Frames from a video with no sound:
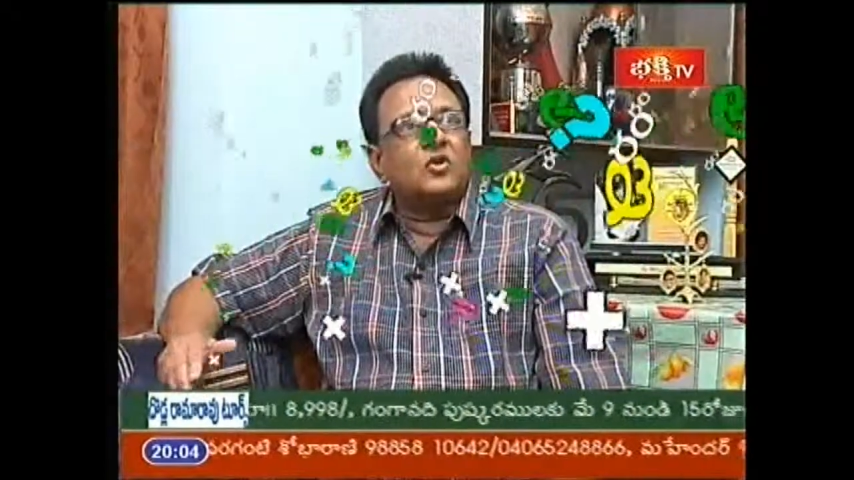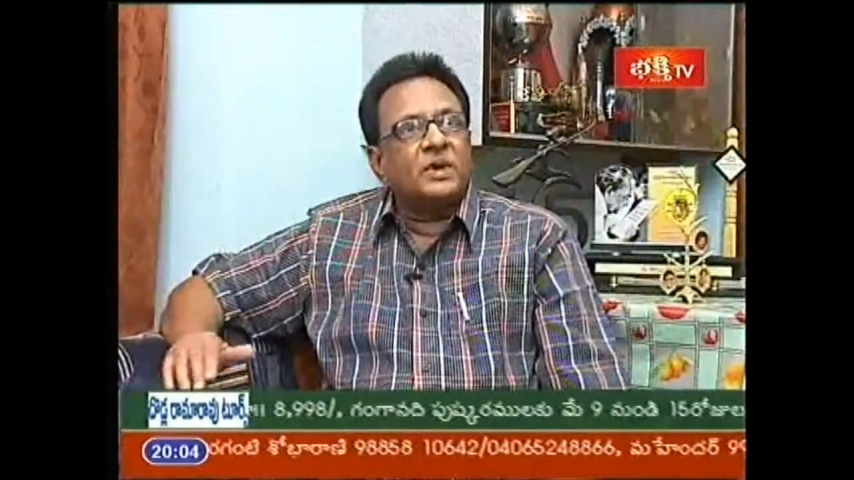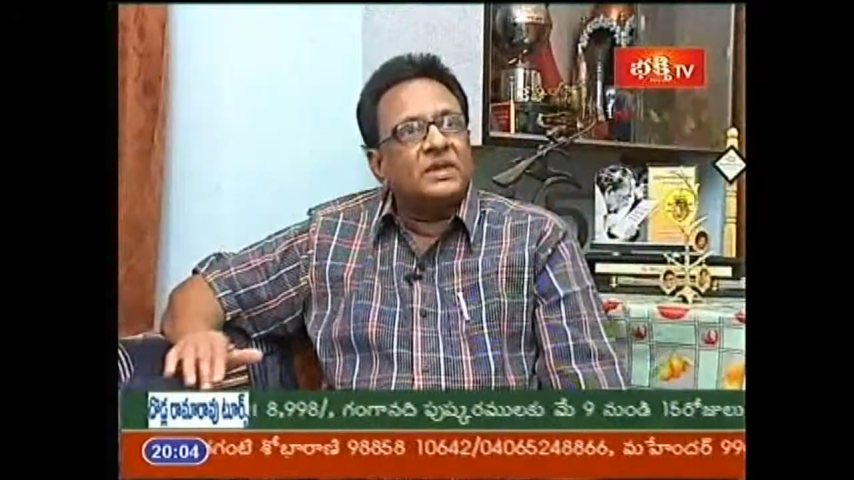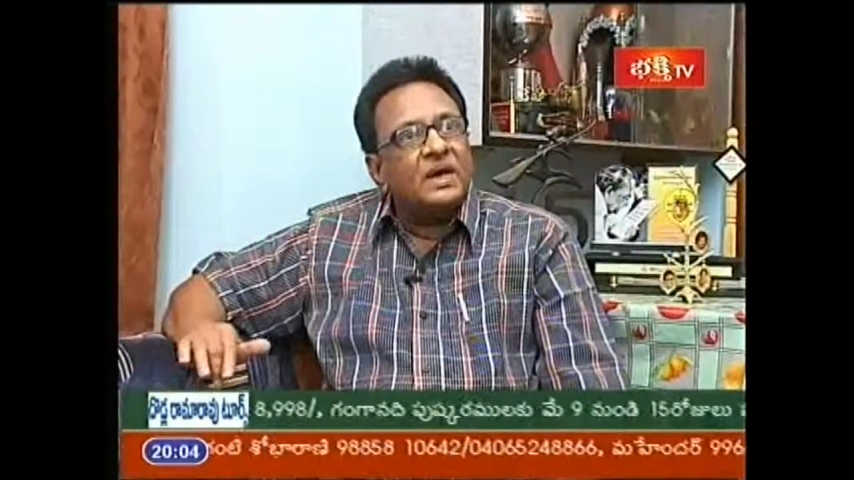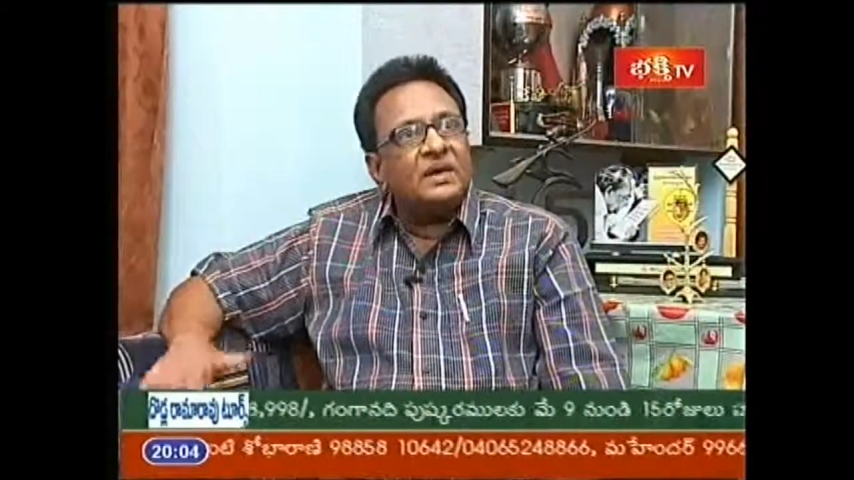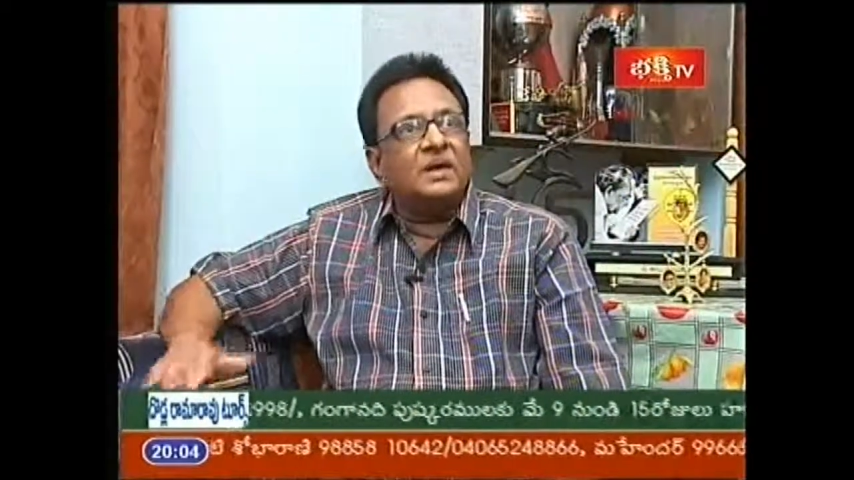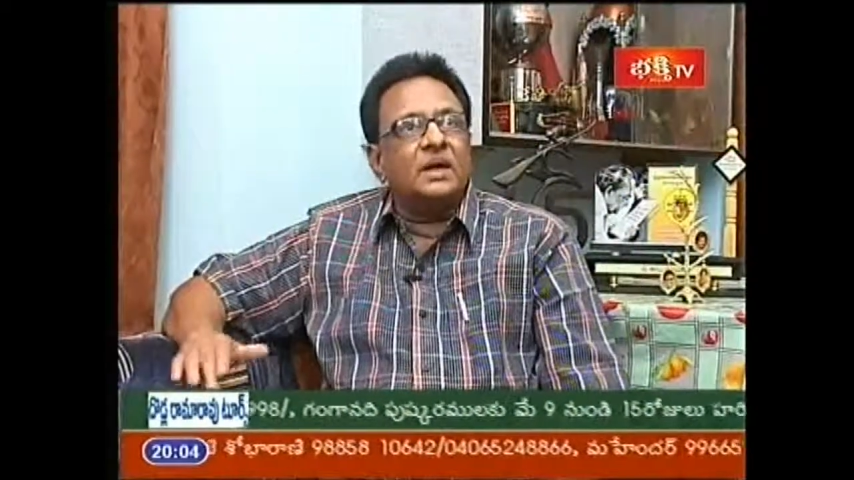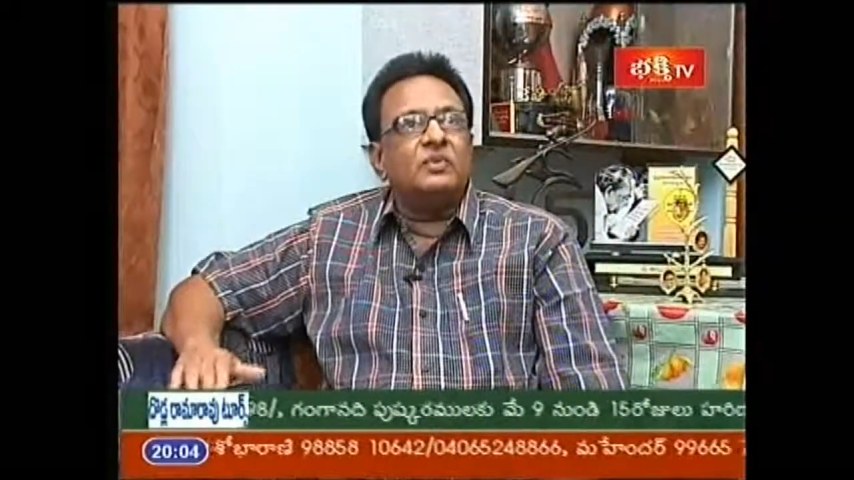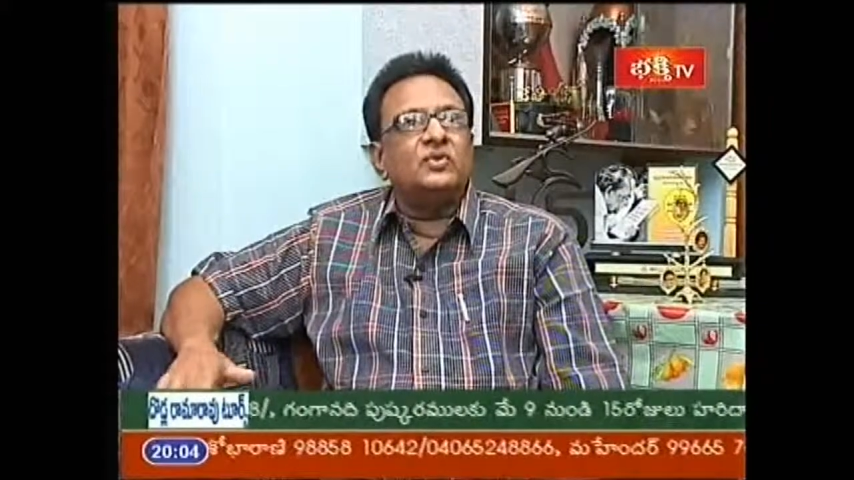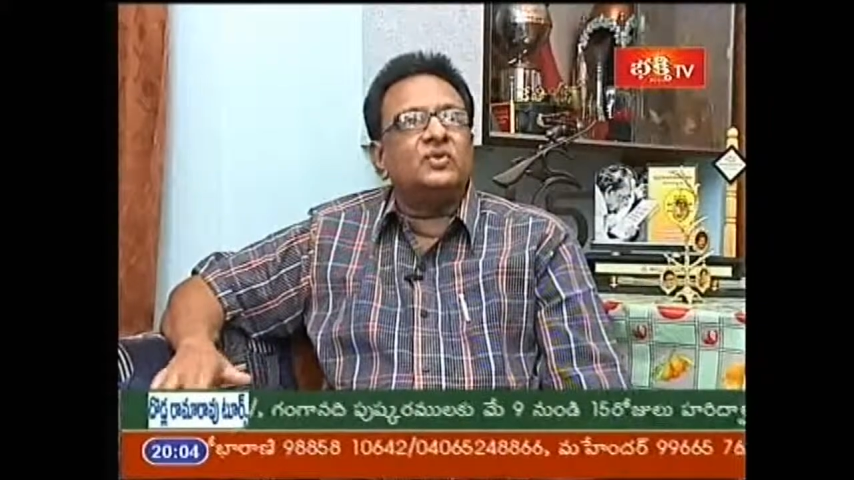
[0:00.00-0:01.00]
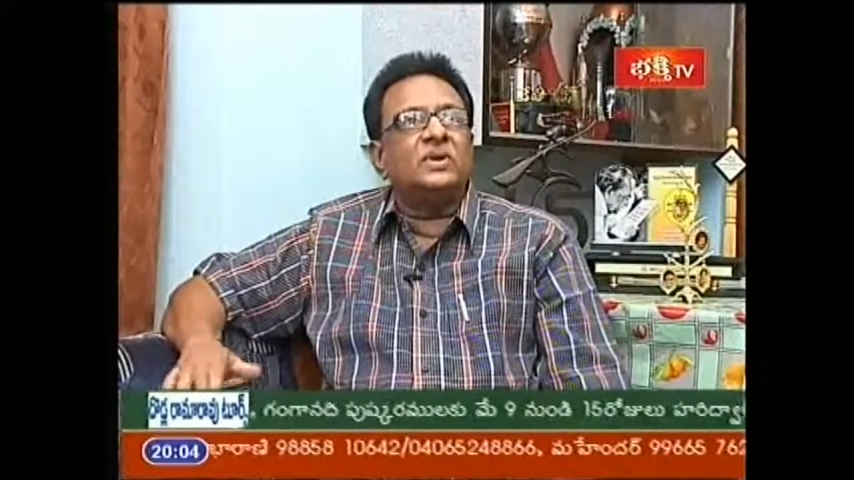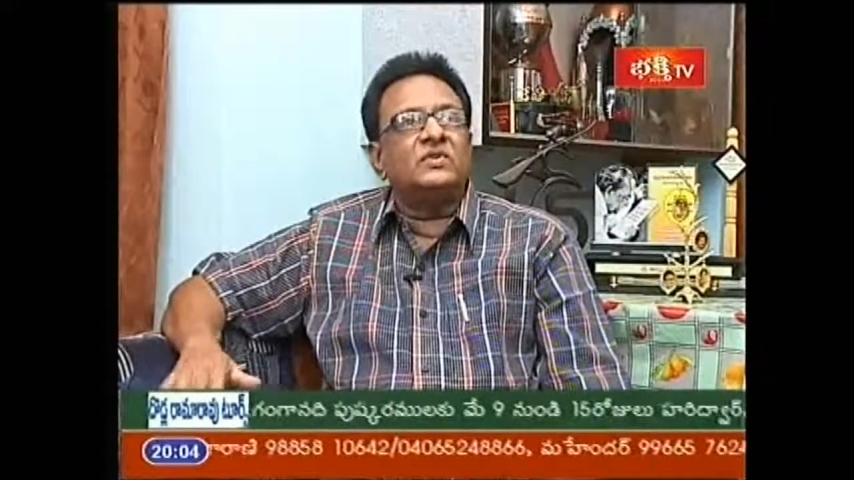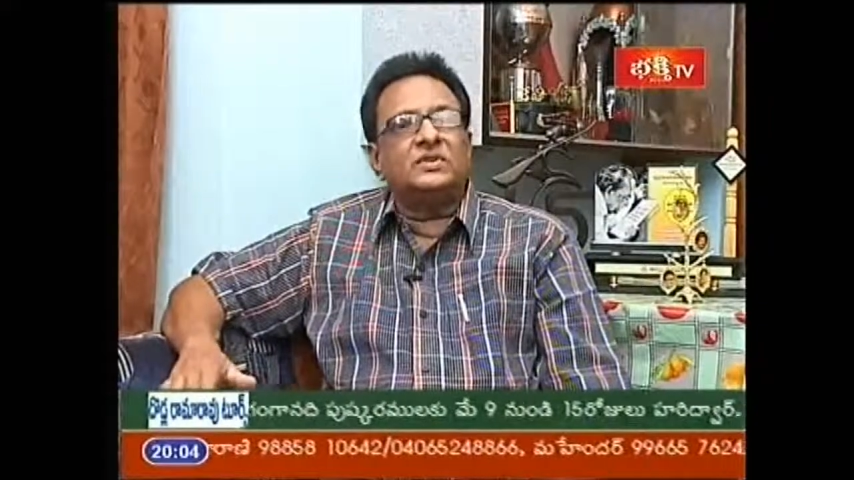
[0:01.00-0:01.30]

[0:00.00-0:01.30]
నాకు ప్రధానంగా అభిరుచి ఉన్న